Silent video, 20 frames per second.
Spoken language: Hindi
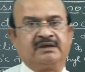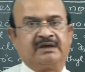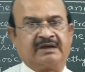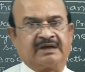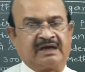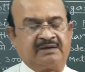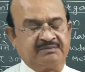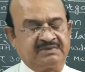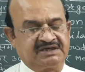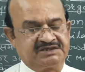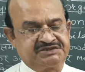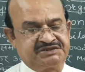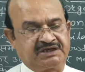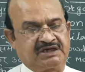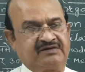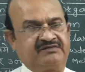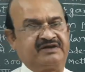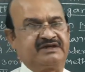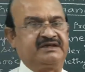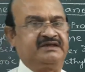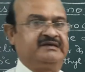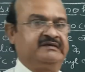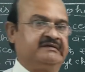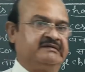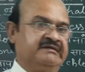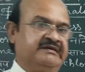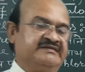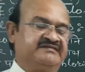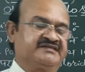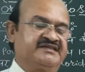रामगढ़ शेखावाटी
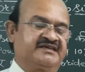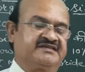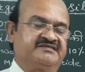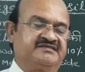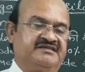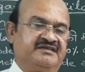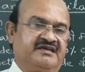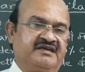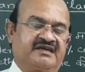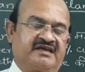डिस्ट्रिक्ट सीकर